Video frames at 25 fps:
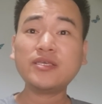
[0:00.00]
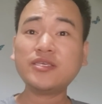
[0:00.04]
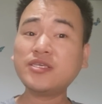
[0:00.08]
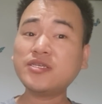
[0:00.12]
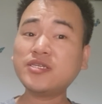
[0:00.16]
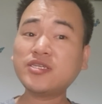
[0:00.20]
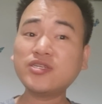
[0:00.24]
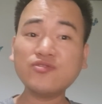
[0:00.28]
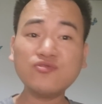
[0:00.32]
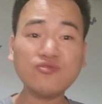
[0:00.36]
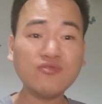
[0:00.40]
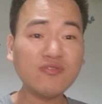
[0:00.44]

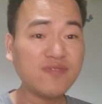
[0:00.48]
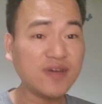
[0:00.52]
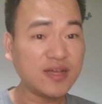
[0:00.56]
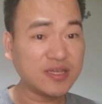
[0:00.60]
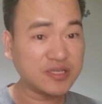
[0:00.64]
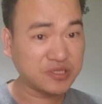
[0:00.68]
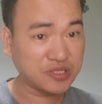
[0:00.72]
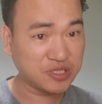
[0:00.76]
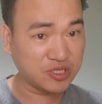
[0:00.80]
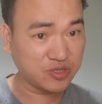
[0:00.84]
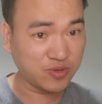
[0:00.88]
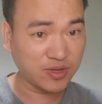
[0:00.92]
一直无
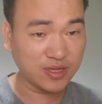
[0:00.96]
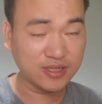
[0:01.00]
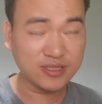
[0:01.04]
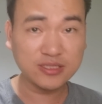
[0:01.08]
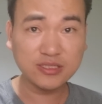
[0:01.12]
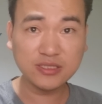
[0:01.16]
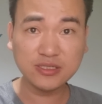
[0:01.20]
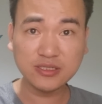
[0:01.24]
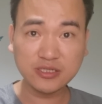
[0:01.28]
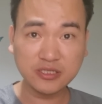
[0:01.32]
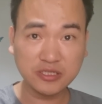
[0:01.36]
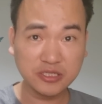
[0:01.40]
法喜
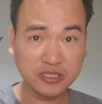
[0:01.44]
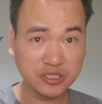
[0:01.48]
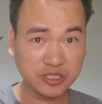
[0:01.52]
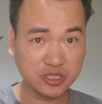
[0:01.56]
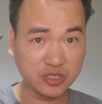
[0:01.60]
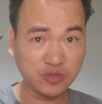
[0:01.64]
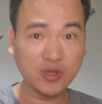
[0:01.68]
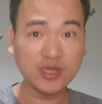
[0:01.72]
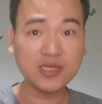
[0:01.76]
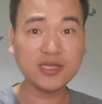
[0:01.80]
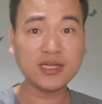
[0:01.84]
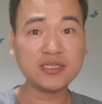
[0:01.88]
欢
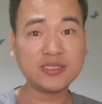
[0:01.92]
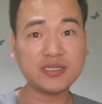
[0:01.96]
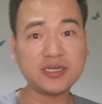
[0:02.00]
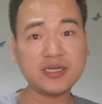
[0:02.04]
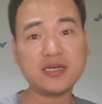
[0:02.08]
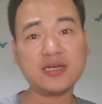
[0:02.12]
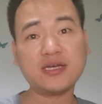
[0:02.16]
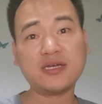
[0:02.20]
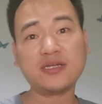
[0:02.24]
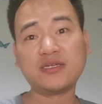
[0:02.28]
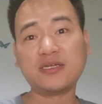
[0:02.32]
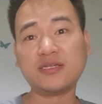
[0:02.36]
喜欢上这
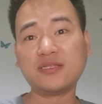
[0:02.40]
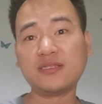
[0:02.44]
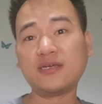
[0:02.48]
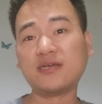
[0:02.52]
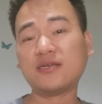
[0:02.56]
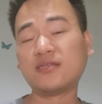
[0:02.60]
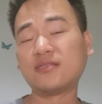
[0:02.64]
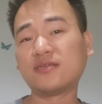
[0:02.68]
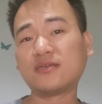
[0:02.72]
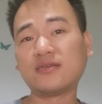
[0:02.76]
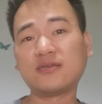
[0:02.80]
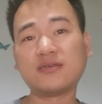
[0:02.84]
个人
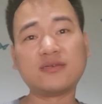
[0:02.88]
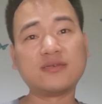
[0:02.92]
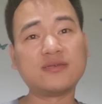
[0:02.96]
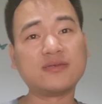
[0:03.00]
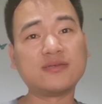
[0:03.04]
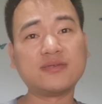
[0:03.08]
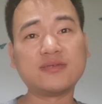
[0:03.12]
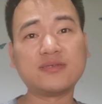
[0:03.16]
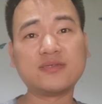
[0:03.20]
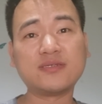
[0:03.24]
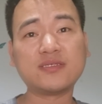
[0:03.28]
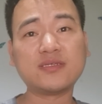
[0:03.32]
的那
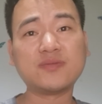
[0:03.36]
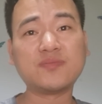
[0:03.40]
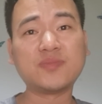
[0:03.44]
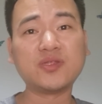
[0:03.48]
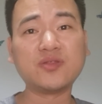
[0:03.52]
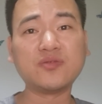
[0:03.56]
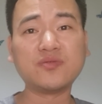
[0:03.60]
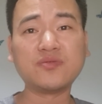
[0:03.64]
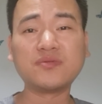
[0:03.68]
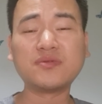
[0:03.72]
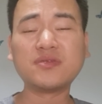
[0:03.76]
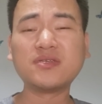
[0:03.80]
个什
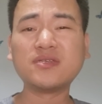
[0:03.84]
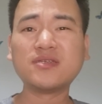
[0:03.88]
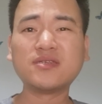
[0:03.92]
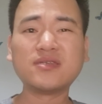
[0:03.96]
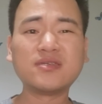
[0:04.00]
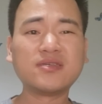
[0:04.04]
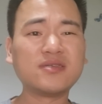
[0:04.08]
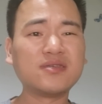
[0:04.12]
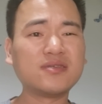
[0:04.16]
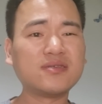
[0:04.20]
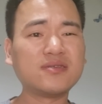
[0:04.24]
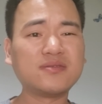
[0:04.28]
么东
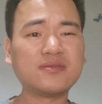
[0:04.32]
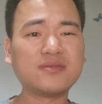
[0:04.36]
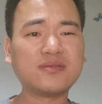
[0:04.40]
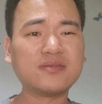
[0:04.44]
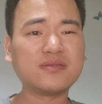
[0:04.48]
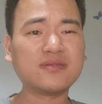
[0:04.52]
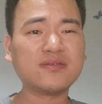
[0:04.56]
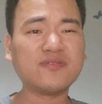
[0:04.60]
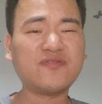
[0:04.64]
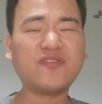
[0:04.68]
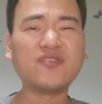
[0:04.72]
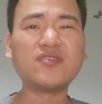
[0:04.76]

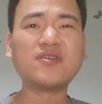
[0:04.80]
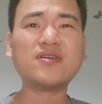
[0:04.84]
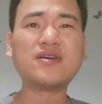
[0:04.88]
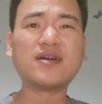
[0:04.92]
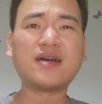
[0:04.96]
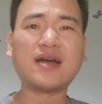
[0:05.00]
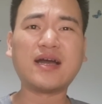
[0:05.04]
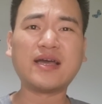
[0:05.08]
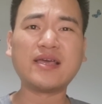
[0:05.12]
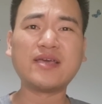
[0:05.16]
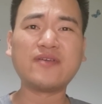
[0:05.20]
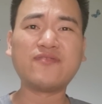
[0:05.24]
西，风
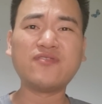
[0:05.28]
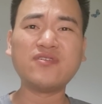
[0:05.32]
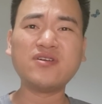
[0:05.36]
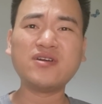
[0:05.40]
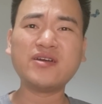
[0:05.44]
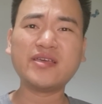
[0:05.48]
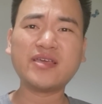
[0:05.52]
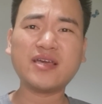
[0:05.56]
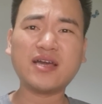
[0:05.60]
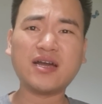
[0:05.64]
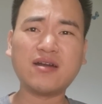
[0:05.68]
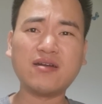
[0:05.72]
格啊，风
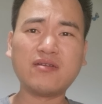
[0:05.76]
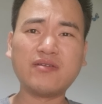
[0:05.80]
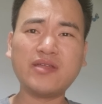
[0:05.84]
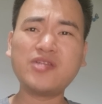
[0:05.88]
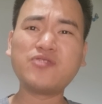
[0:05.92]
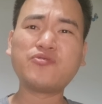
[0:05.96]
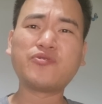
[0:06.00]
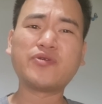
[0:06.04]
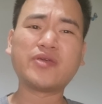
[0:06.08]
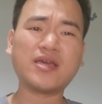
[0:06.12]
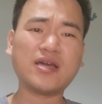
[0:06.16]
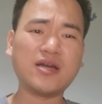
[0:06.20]
格也好，
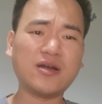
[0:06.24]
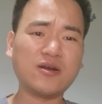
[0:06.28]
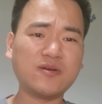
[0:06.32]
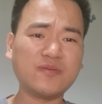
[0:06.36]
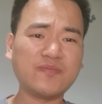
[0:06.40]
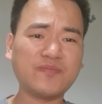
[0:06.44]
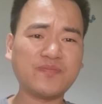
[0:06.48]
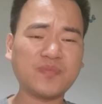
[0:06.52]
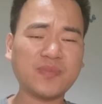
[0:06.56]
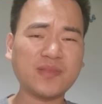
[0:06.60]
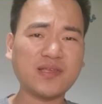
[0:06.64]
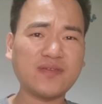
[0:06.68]
内容也好，
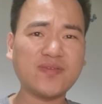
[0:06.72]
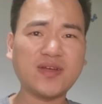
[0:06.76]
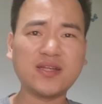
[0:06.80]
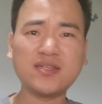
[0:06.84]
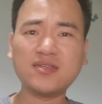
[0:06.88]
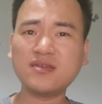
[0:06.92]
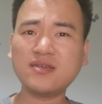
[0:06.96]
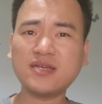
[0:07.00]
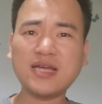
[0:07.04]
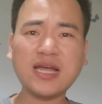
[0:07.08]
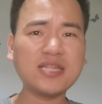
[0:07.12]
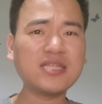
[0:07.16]

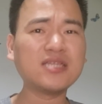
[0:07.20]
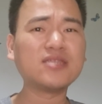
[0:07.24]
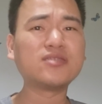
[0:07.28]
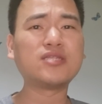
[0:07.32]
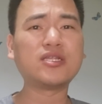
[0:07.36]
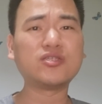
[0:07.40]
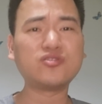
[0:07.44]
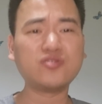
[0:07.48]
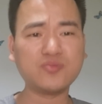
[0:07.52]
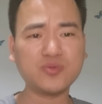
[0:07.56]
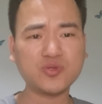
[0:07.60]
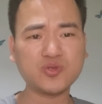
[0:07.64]
反正看着
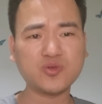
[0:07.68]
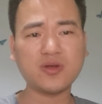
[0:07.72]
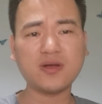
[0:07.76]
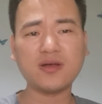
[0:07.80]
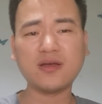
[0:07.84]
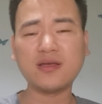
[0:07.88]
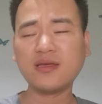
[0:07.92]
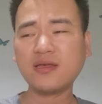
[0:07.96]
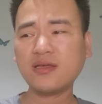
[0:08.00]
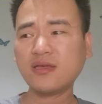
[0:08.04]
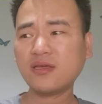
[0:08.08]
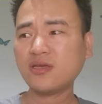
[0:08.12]
起来就不
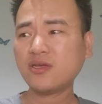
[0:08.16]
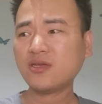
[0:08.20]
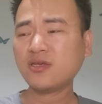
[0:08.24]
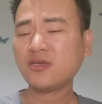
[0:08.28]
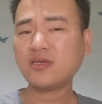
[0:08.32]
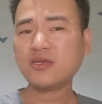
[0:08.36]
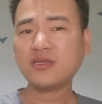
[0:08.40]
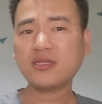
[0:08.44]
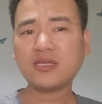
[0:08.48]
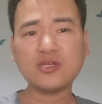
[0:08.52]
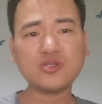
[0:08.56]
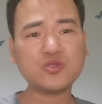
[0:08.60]
爽。
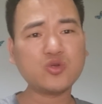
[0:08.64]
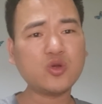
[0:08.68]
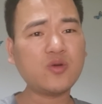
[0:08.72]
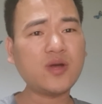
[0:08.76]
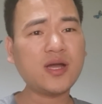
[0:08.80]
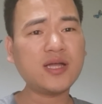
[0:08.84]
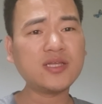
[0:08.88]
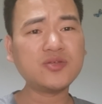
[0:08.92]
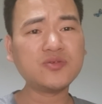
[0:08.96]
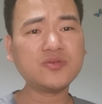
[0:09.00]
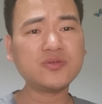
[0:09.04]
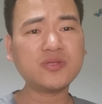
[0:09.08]
他说
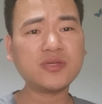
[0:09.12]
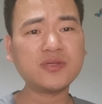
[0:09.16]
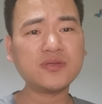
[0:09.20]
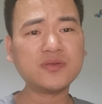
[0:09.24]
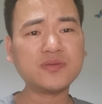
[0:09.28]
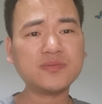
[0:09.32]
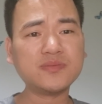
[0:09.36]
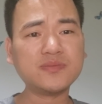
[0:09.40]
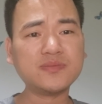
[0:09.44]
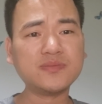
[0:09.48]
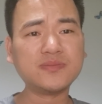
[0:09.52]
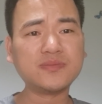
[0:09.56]
话就是那
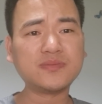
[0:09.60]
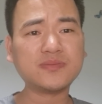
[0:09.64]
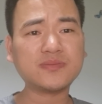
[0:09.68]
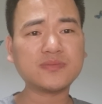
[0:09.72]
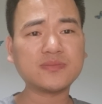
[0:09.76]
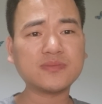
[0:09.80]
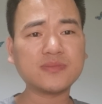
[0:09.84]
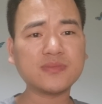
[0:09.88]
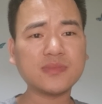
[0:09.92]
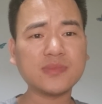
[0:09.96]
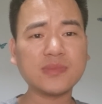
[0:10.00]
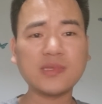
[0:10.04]
种，
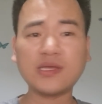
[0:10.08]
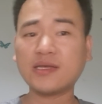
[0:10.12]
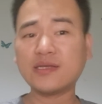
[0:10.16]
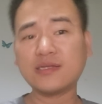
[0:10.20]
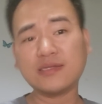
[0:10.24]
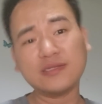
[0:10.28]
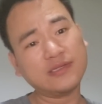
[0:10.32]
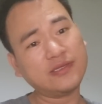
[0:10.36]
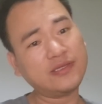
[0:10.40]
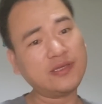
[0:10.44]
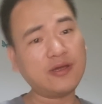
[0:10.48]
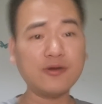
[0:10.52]

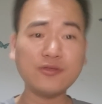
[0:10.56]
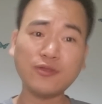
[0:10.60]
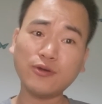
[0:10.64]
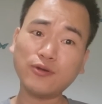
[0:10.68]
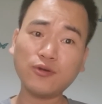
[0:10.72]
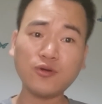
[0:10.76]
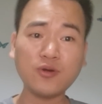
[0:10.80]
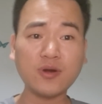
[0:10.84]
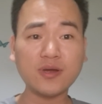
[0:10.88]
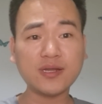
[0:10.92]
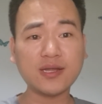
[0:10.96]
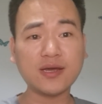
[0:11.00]
嗯，摇
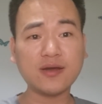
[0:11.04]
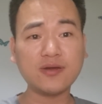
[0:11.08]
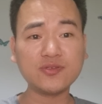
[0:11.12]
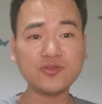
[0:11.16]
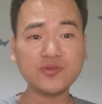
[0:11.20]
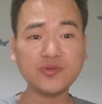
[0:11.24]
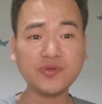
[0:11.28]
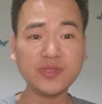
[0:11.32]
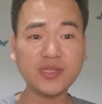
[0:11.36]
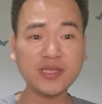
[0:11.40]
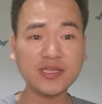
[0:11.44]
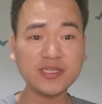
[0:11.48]
头晃脑，
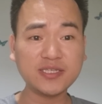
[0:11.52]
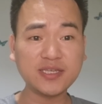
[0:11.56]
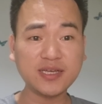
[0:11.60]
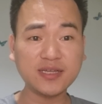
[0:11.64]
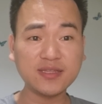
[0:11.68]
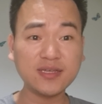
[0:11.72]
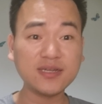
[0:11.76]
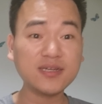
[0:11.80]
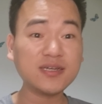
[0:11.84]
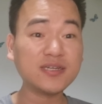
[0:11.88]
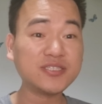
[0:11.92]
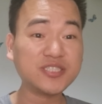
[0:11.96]
就有点
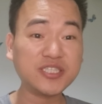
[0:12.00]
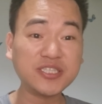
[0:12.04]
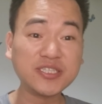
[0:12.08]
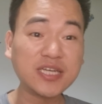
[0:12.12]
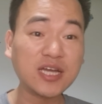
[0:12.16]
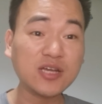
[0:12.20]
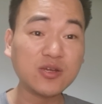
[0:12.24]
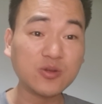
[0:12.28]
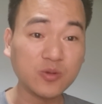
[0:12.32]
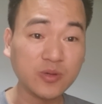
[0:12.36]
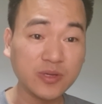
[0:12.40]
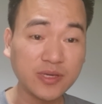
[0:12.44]
像那个金
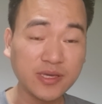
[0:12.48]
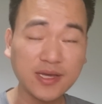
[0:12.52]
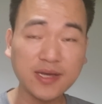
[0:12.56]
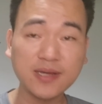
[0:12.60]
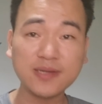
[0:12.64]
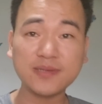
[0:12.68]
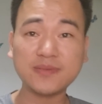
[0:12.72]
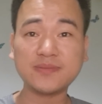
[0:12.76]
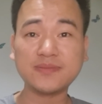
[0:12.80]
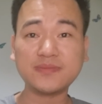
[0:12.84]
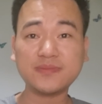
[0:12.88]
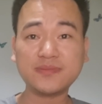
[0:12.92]
灿荣一
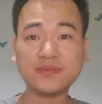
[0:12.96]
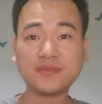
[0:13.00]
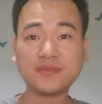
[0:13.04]
样，